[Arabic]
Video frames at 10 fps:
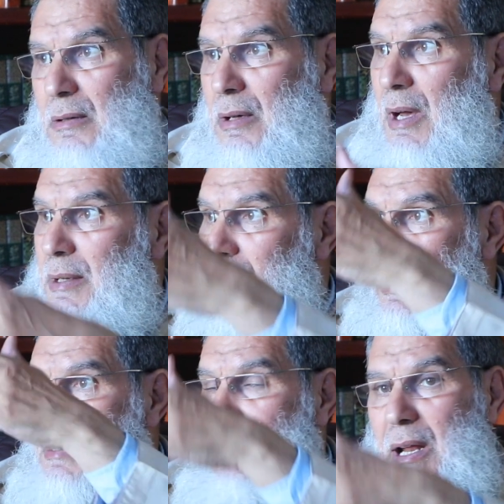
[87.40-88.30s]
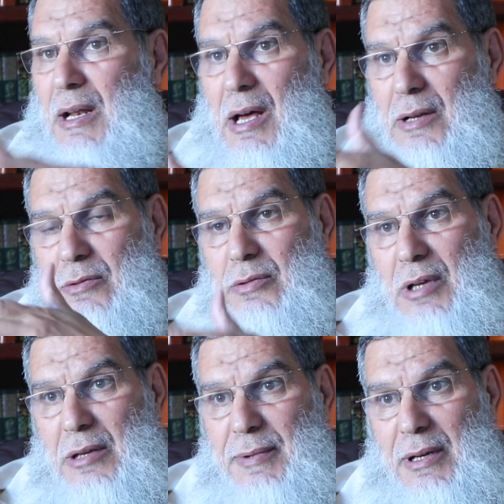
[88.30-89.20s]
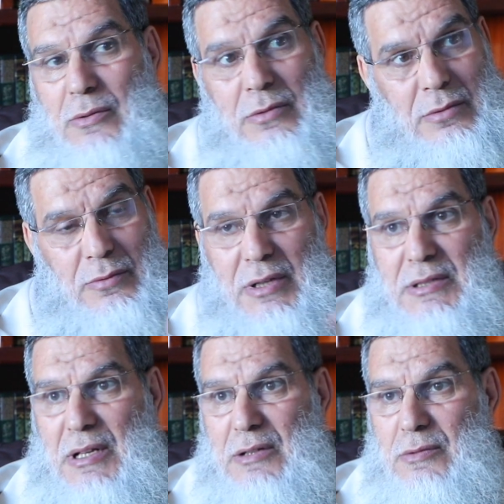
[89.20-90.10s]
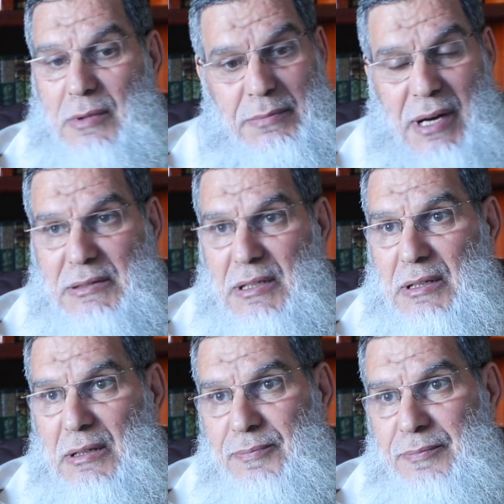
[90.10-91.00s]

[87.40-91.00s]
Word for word: خانه جالس حل الحانوت وكيبيعوا وقت صلاه الجمعه باطل